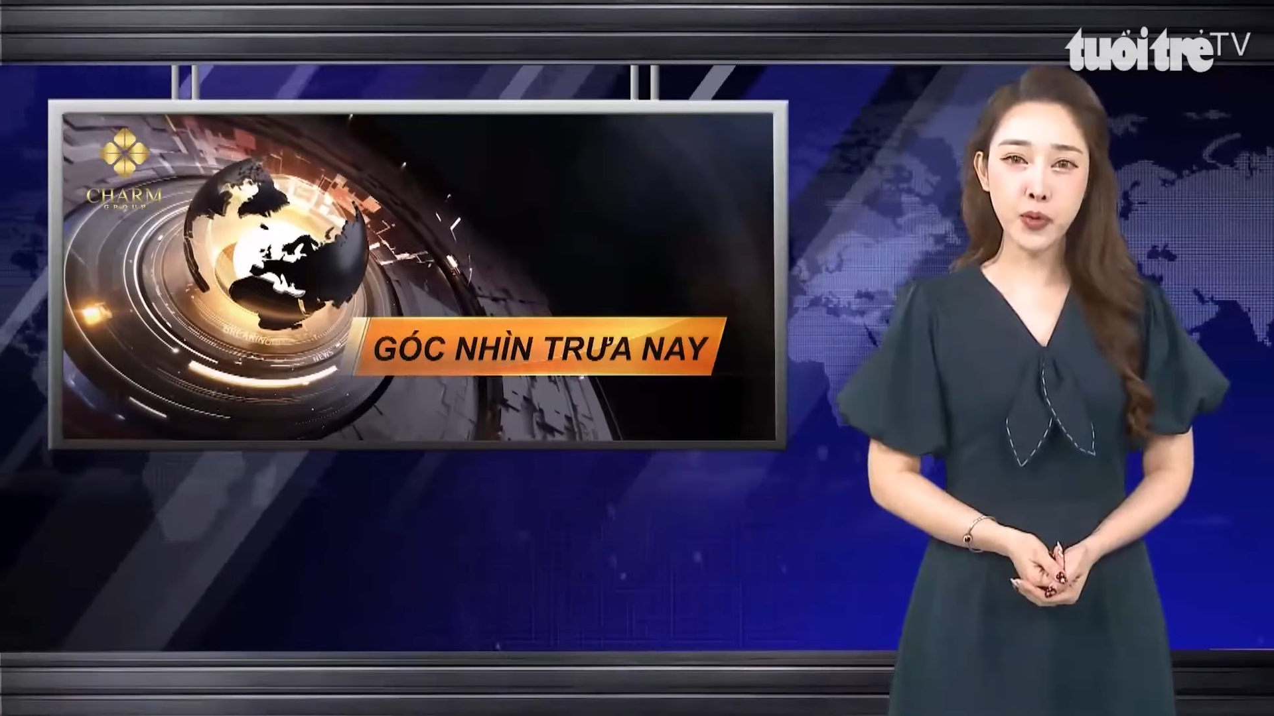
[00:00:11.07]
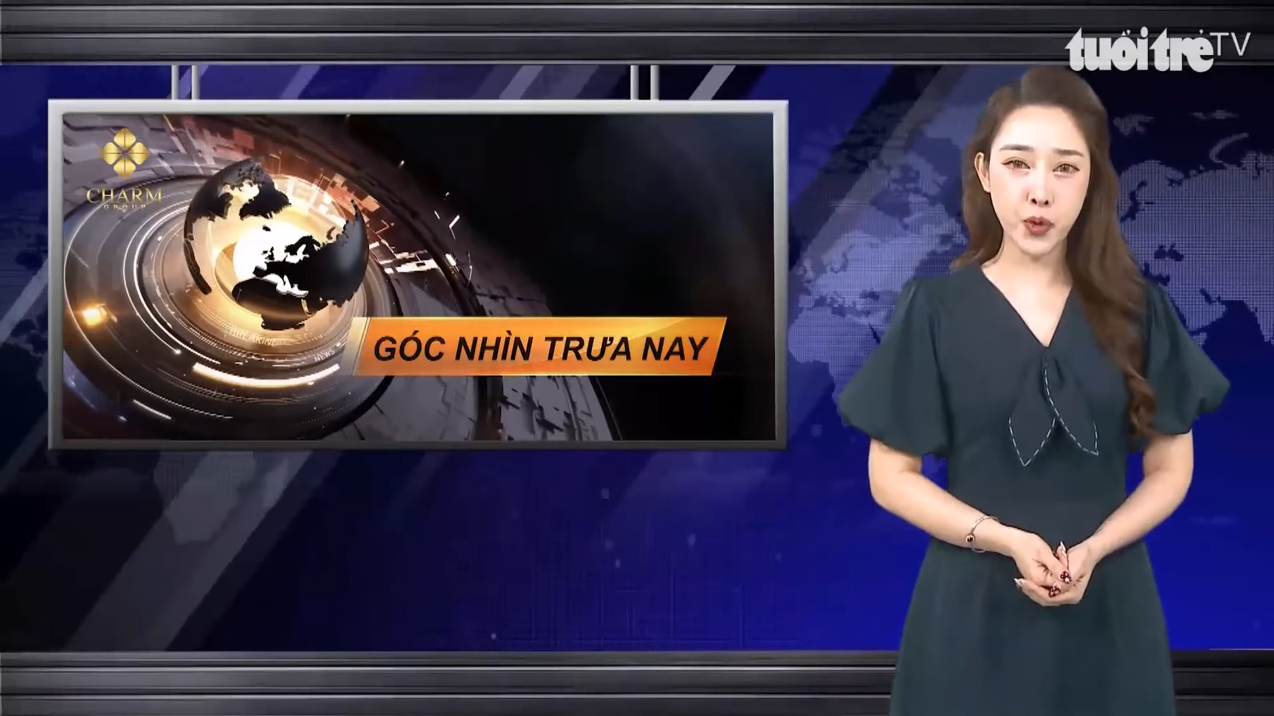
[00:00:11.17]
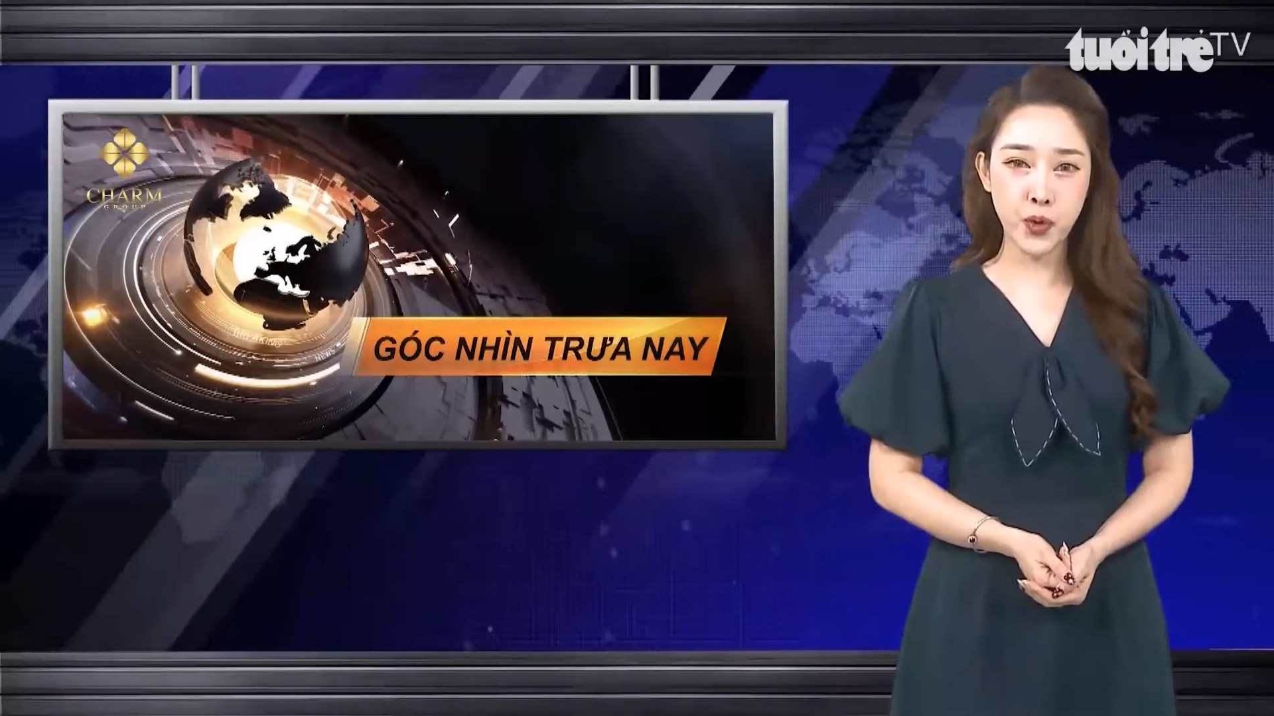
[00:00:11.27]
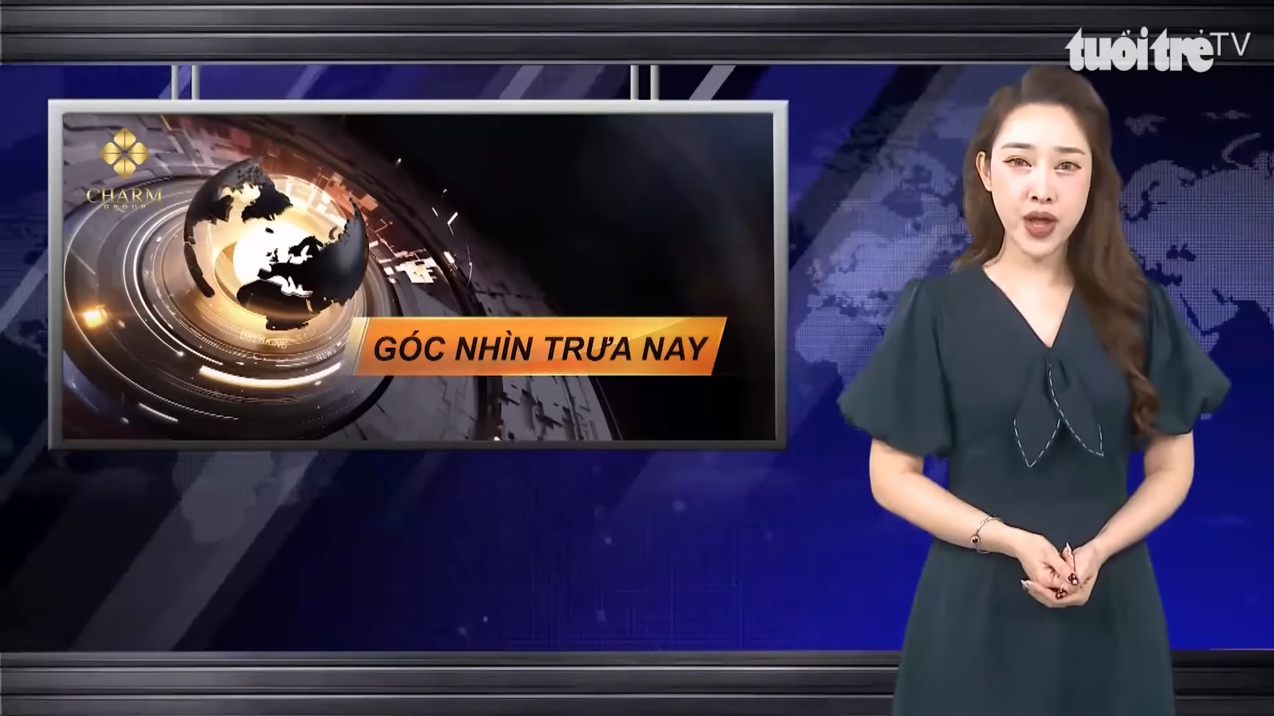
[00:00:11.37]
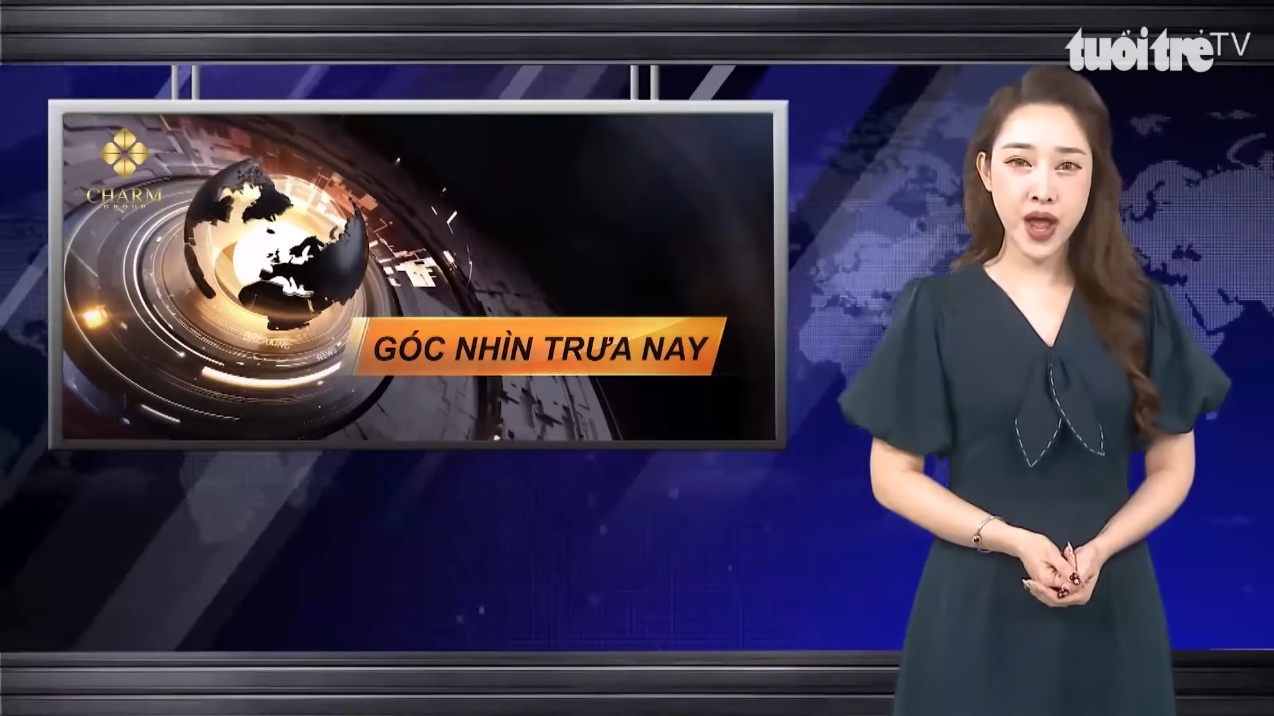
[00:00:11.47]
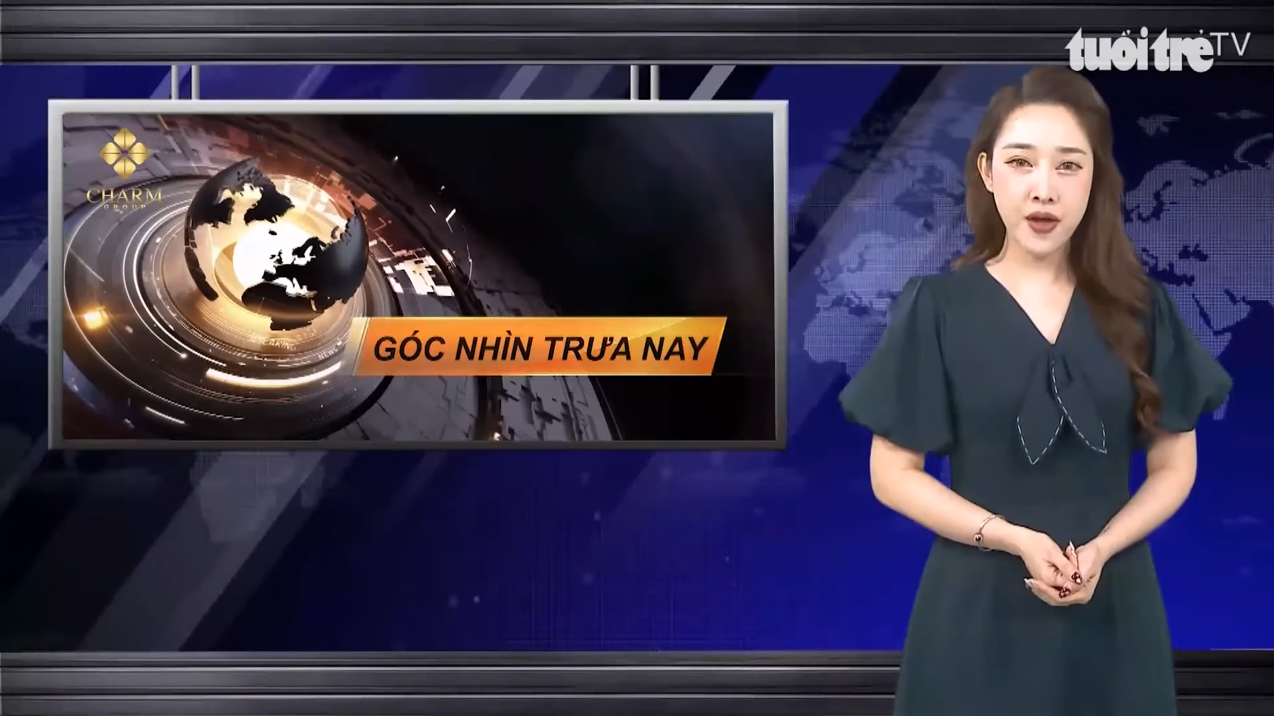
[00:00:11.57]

tuổi,